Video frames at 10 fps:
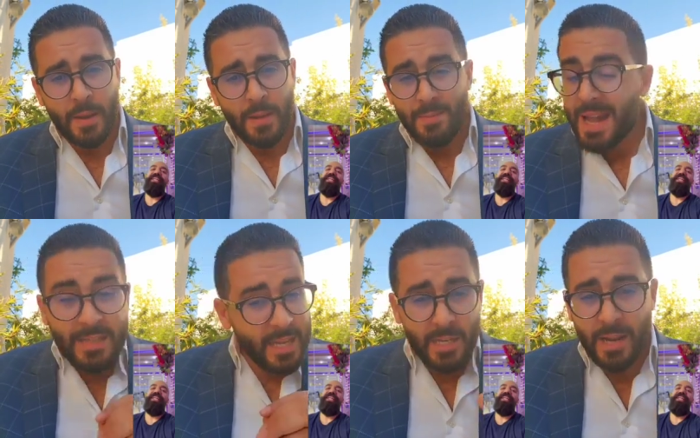ما
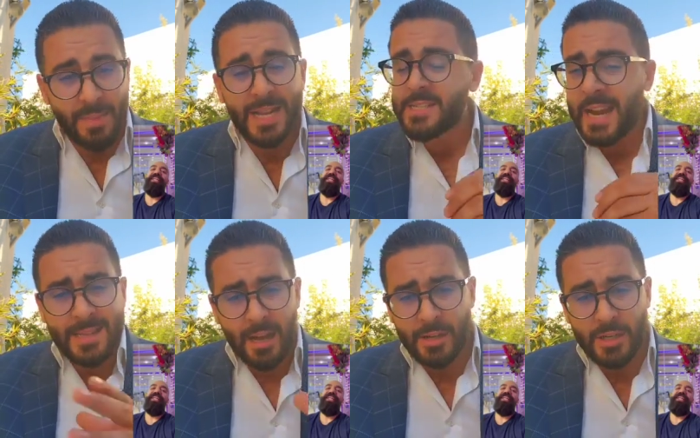نديرش انا ما
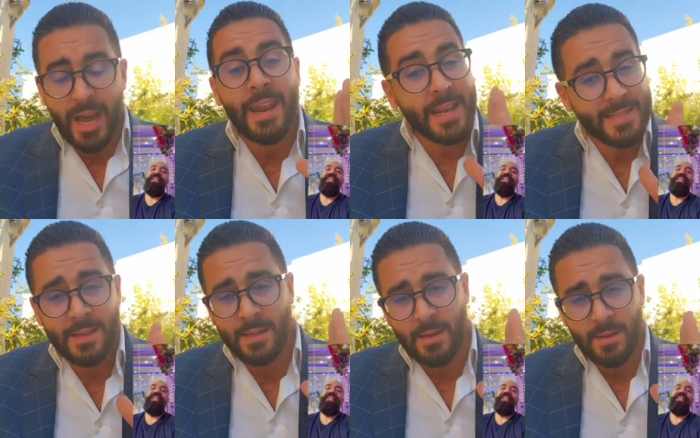نتعاطاش
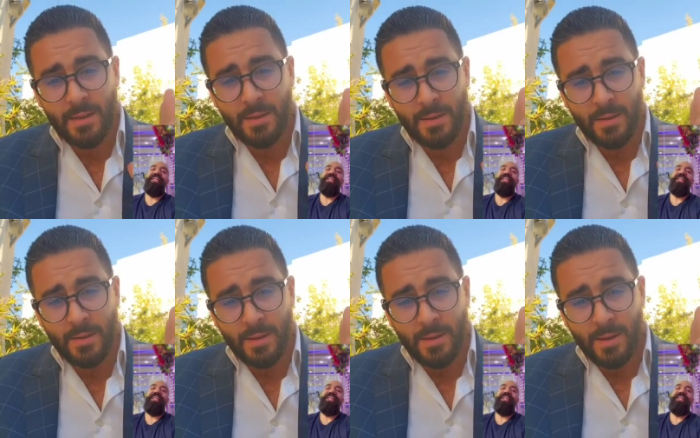نقصد
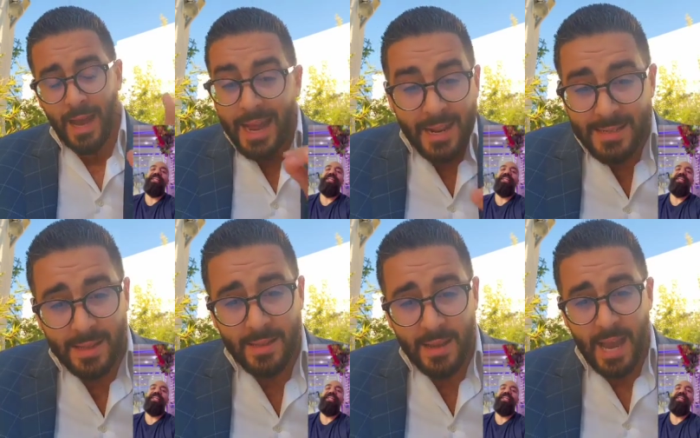نقصد
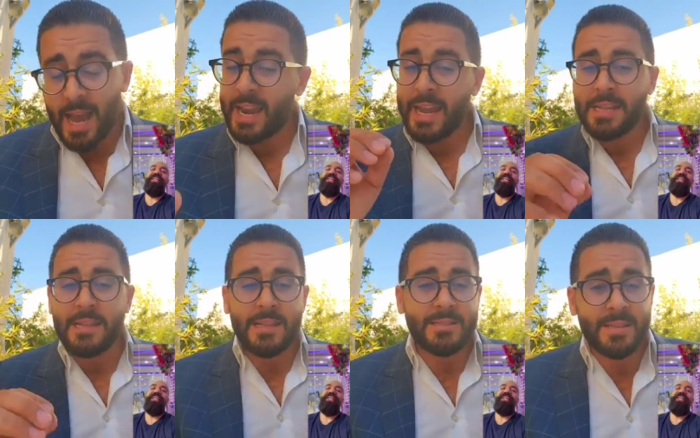انا عيطت
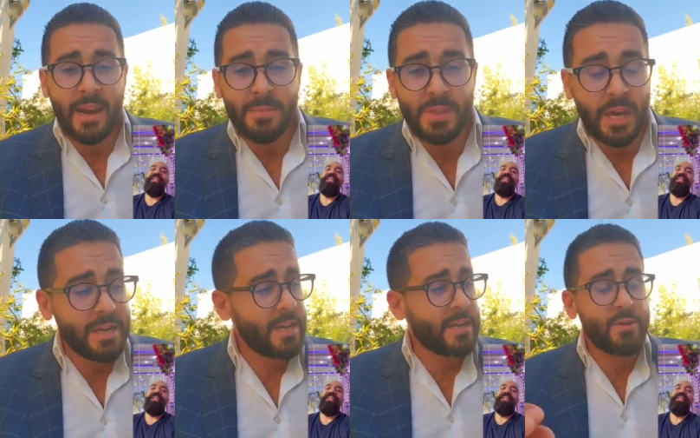للسر
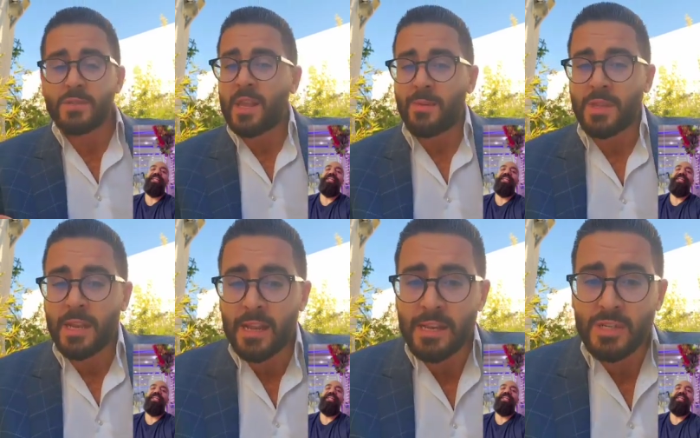رمضاني قلت له السر رمضاني
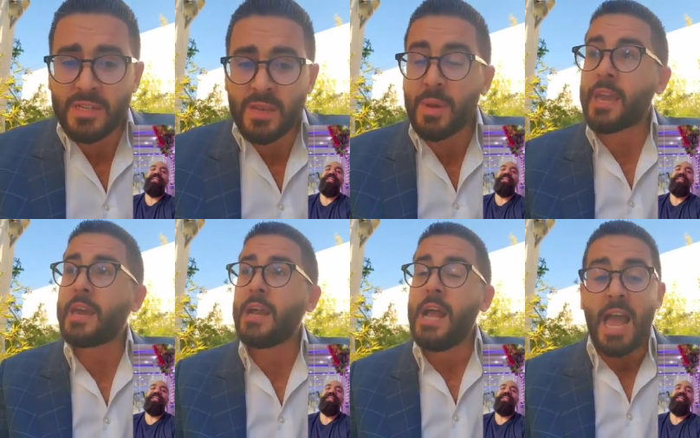الله يجازيك بخير
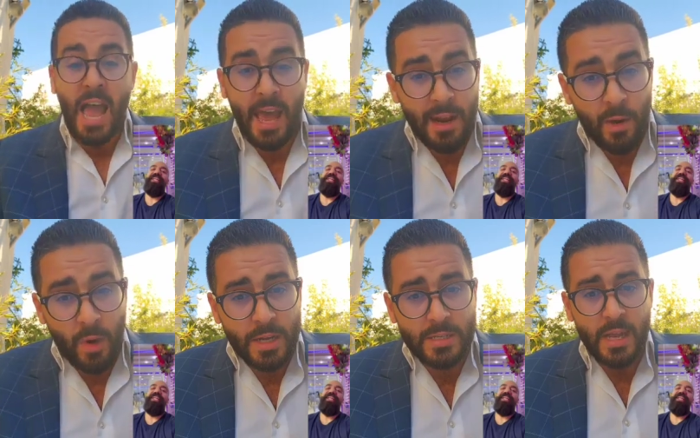حان
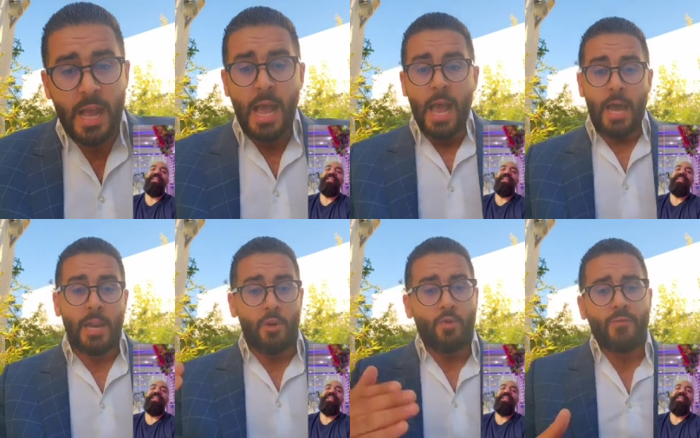الوقت ان
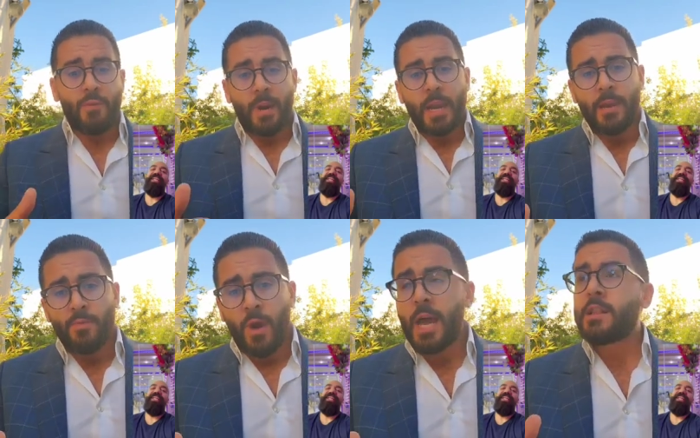يكون في المغرب
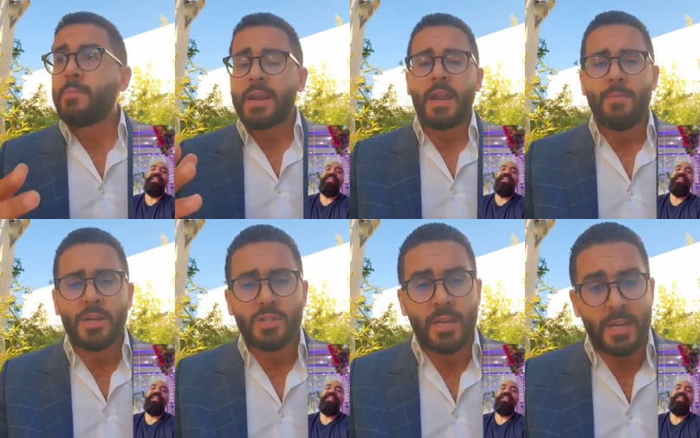واحد
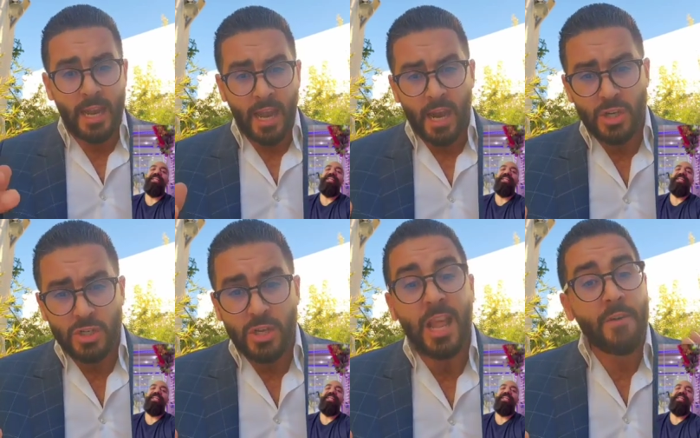البرنامج
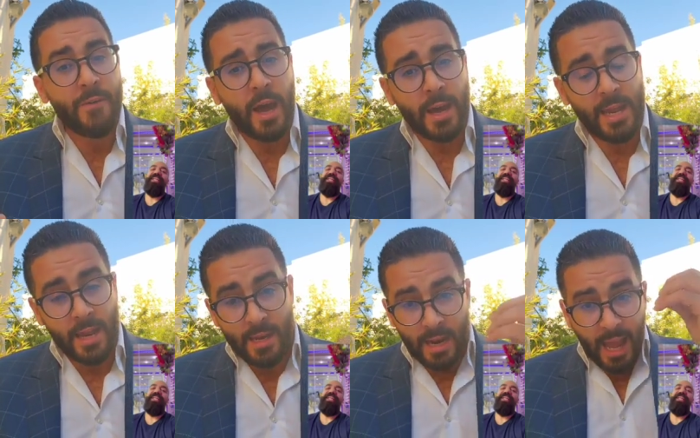للنقاش الافكار
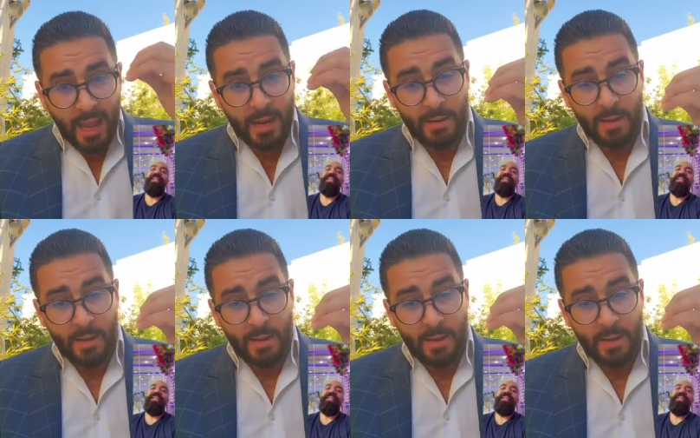لان العقل